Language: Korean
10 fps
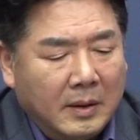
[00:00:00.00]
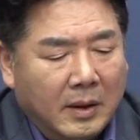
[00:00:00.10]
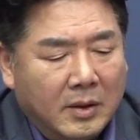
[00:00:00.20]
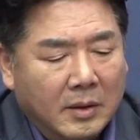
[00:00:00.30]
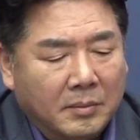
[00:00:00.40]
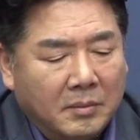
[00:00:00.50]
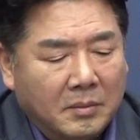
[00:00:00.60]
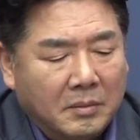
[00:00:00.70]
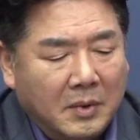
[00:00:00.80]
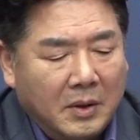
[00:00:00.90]
네,
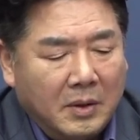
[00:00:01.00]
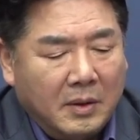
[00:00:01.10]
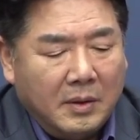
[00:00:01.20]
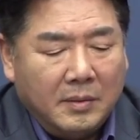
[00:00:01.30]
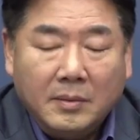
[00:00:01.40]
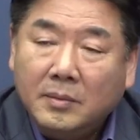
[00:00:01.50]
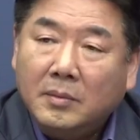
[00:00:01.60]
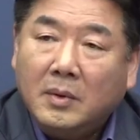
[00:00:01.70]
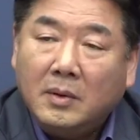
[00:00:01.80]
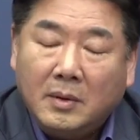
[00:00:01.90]
지금 뭐,
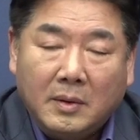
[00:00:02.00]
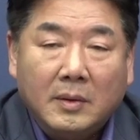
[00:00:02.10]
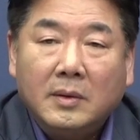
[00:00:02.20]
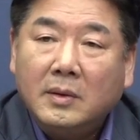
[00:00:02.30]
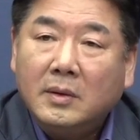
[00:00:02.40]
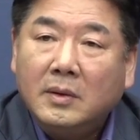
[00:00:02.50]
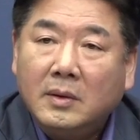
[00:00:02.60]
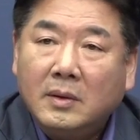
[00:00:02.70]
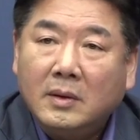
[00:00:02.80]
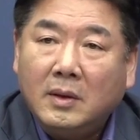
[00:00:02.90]
뭐
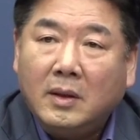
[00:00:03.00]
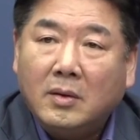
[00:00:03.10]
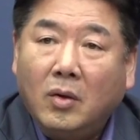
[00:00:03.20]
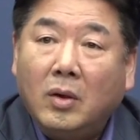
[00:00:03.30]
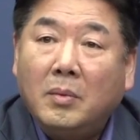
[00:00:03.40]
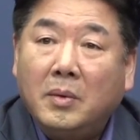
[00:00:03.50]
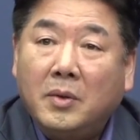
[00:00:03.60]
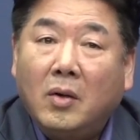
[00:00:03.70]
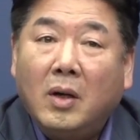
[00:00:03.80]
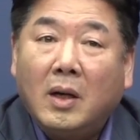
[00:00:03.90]
서울의
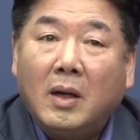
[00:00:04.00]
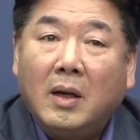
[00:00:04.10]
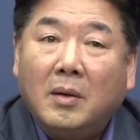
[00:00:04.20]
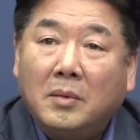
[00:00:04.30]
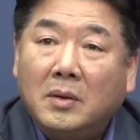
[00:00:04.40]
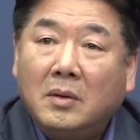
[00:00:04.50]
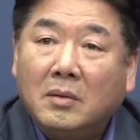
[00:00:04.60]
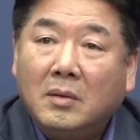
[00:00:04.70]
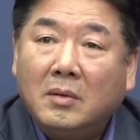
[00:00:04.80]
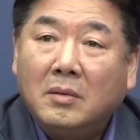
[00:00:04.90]
봄 영화가 뭐,